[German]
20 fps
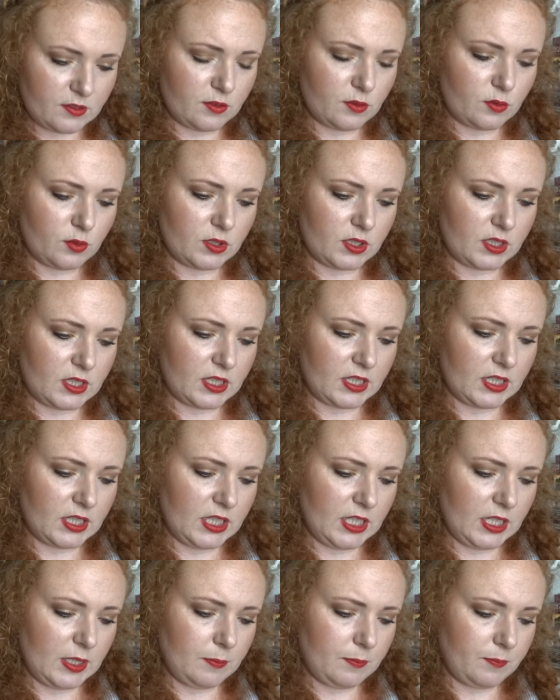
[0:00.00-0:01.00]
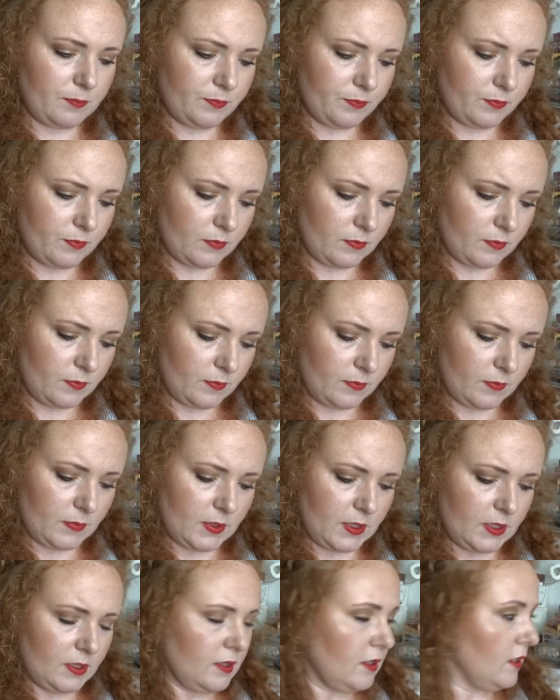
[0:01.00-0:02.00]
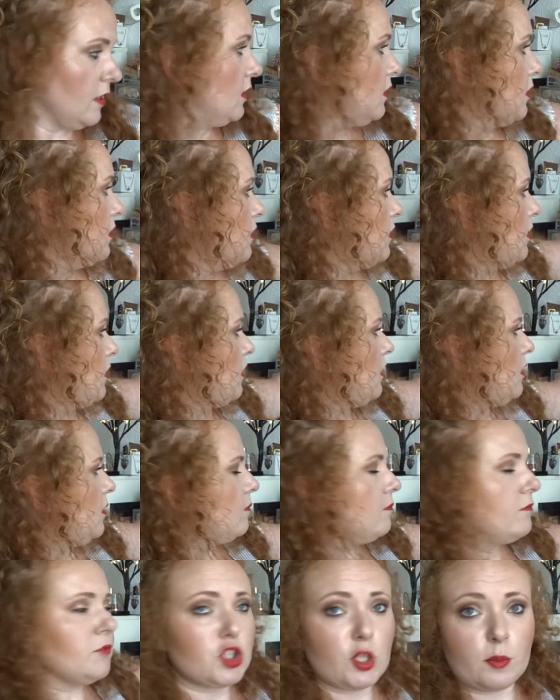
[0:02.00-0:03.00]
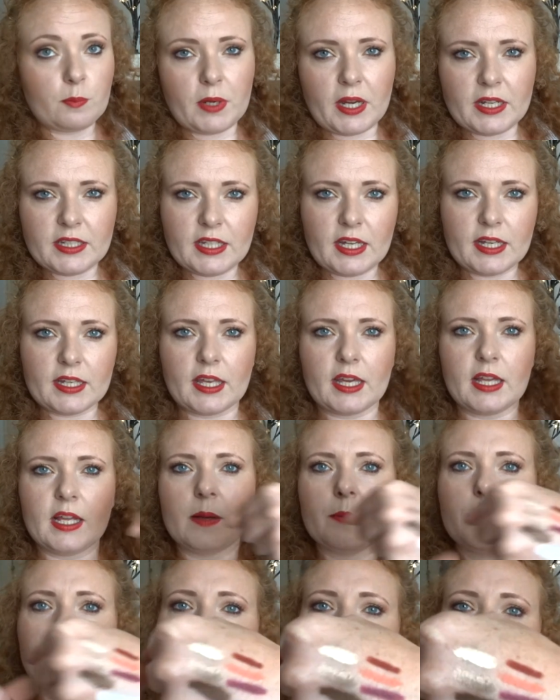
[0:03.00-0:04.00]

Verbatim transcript: ist so ein Creme ähm, Champagner-Gelb.